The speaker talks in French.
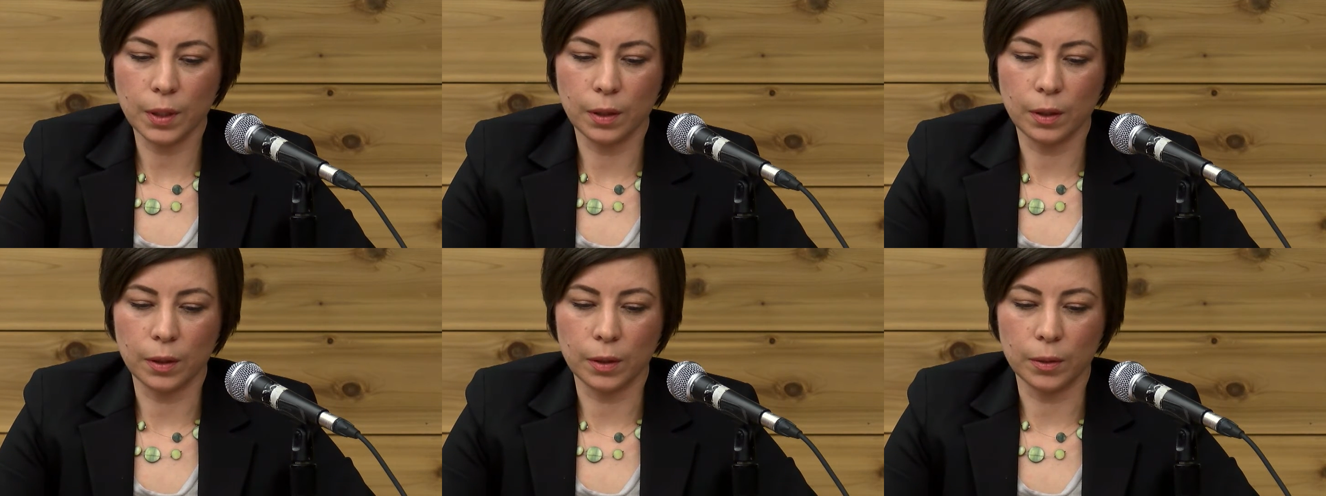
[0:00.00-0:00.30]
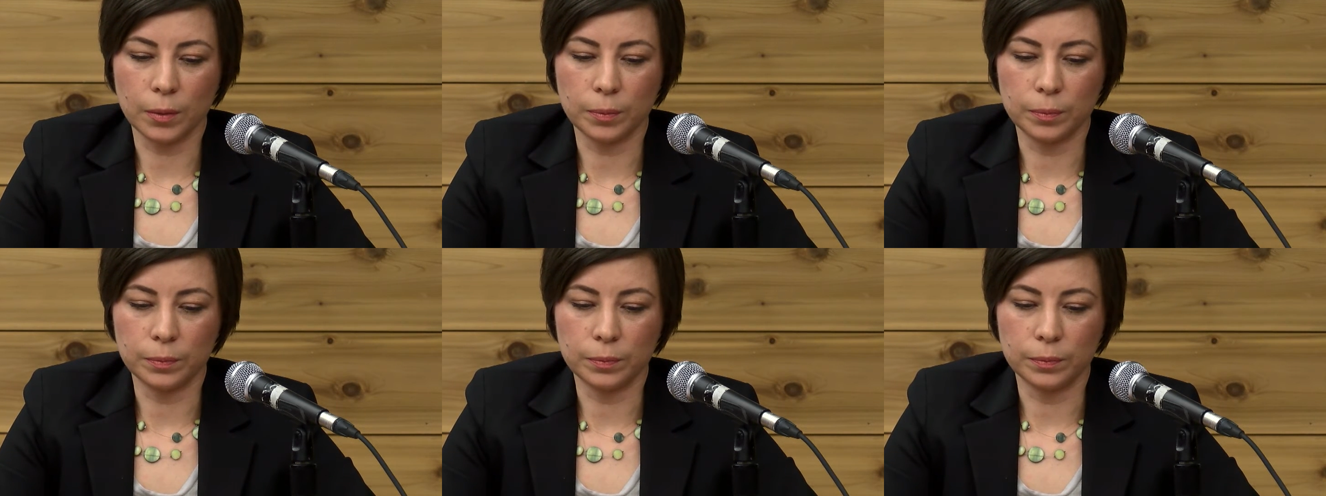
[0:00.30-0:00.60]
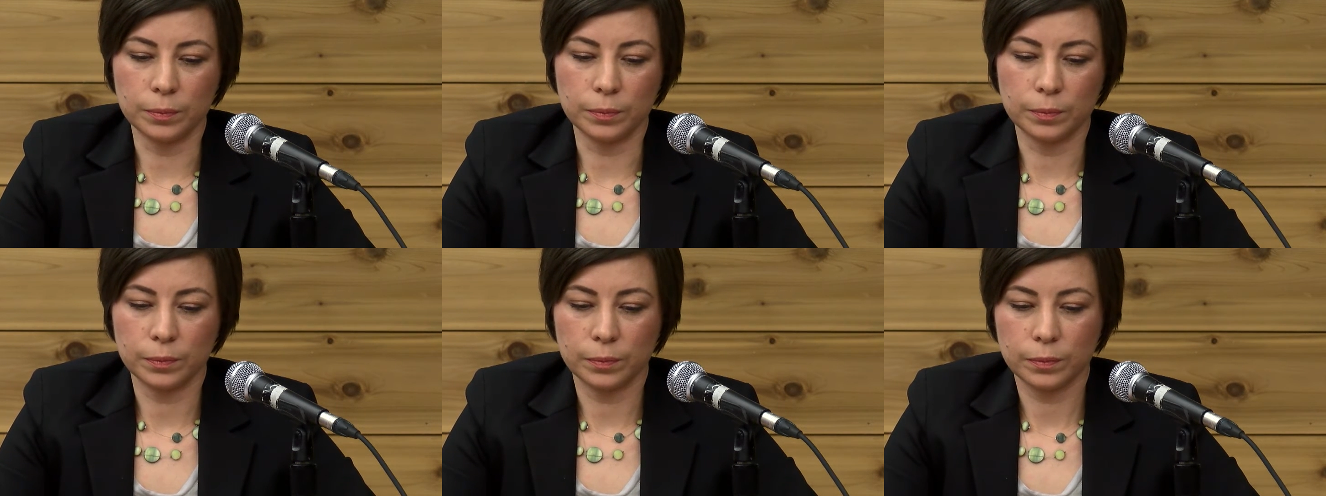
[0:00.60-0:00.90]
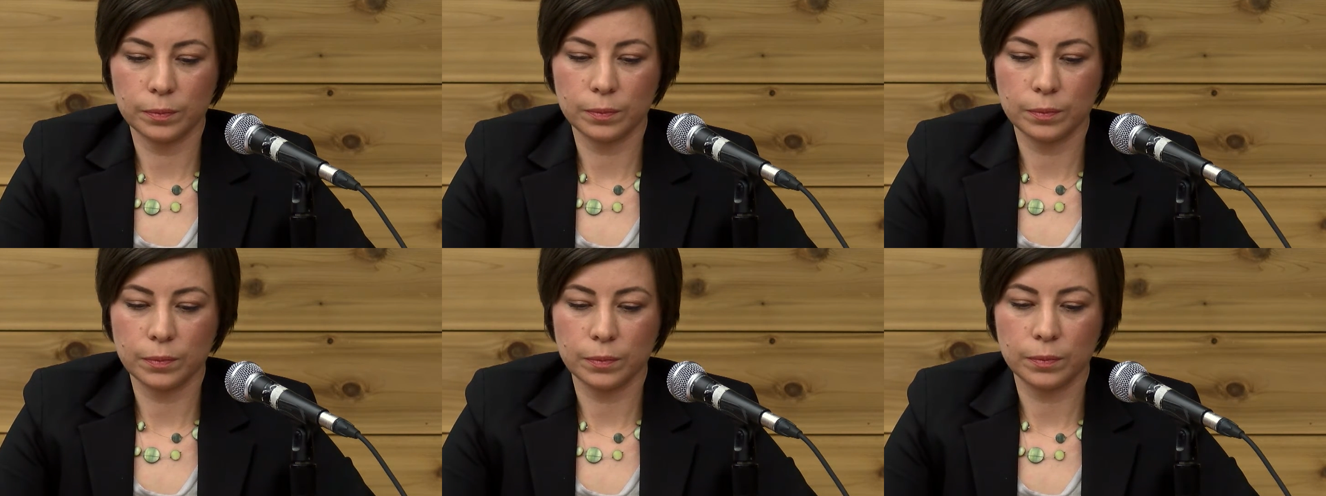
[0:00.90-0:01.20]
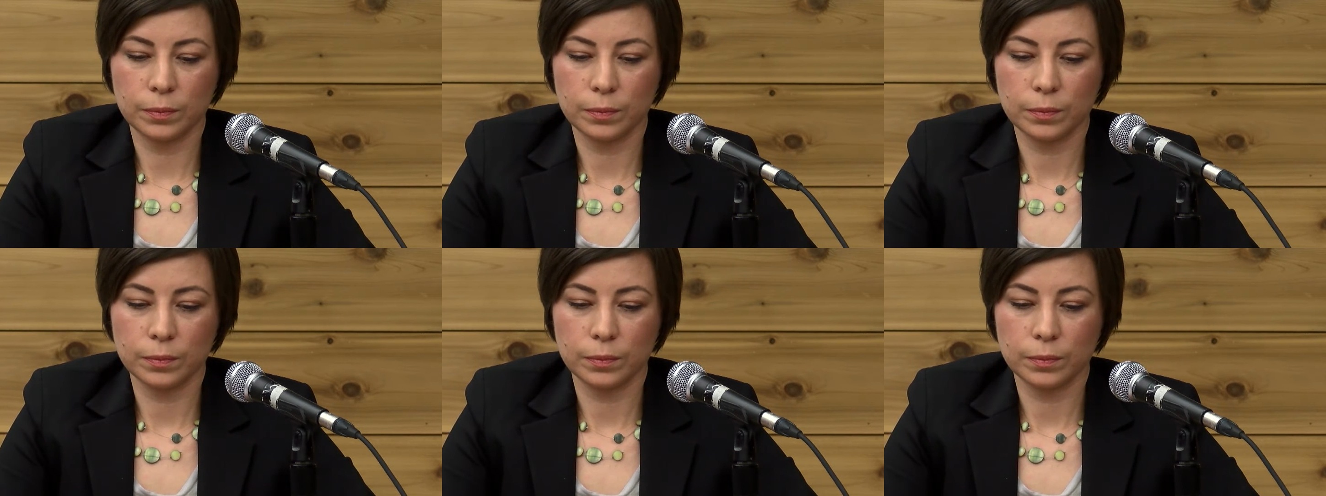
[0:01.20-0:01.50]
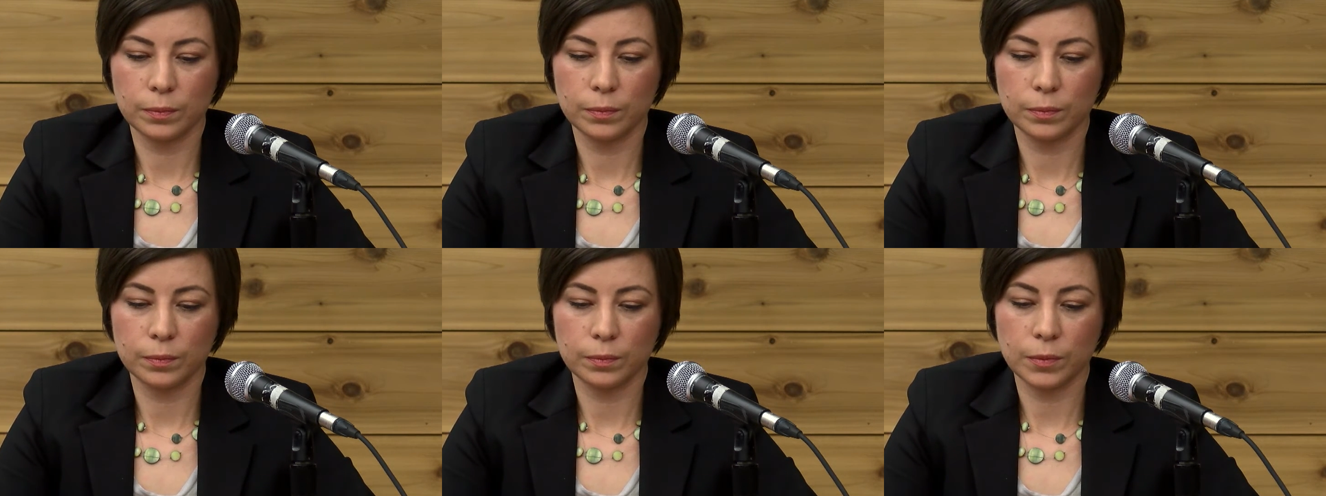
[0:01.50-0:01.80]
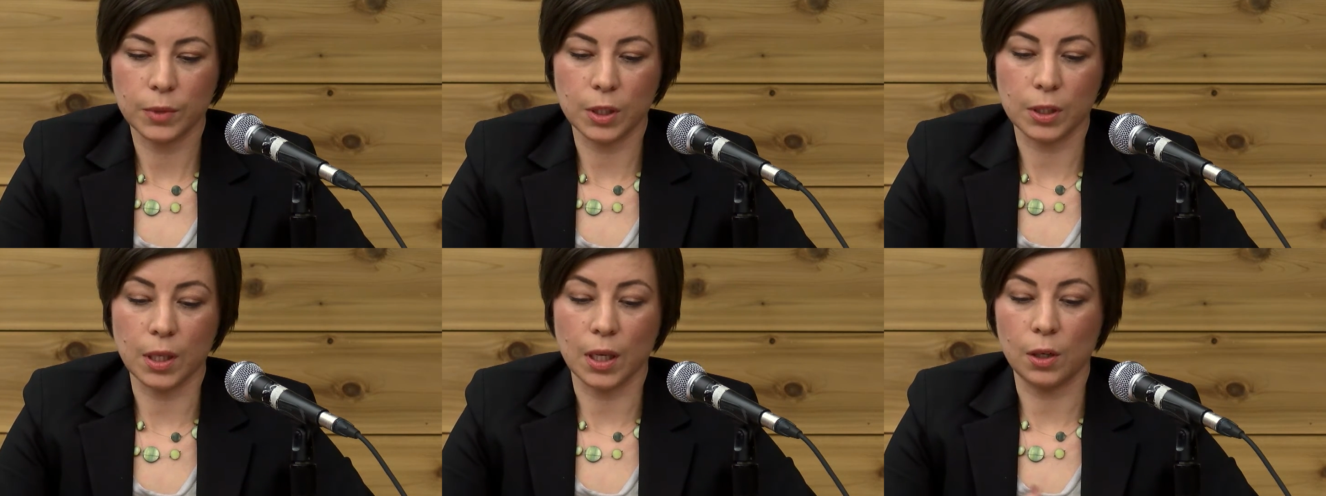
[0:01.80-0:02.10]

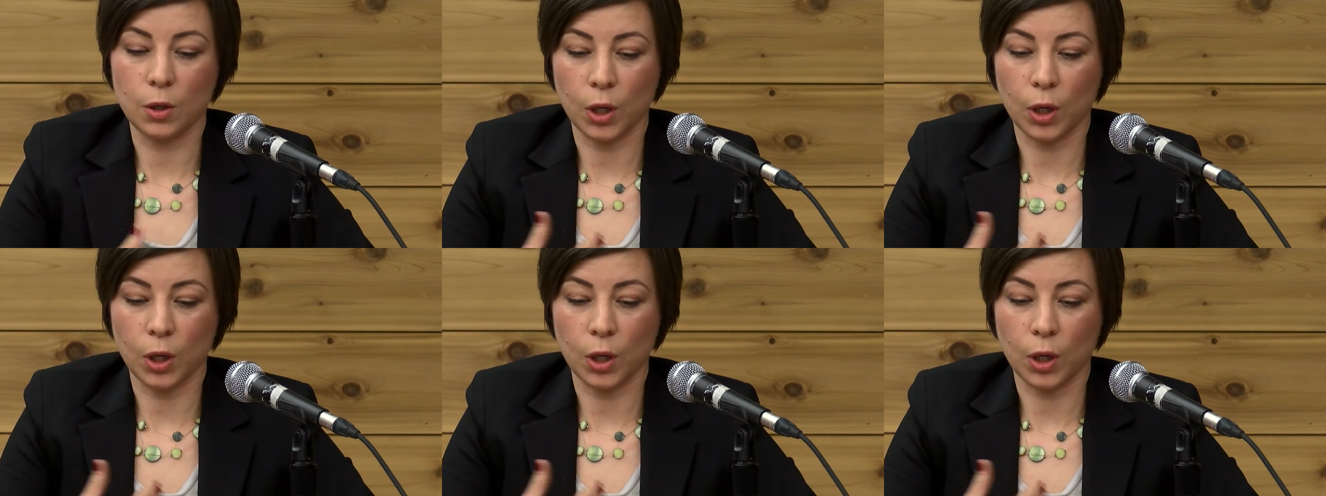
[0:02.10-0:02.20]
euh,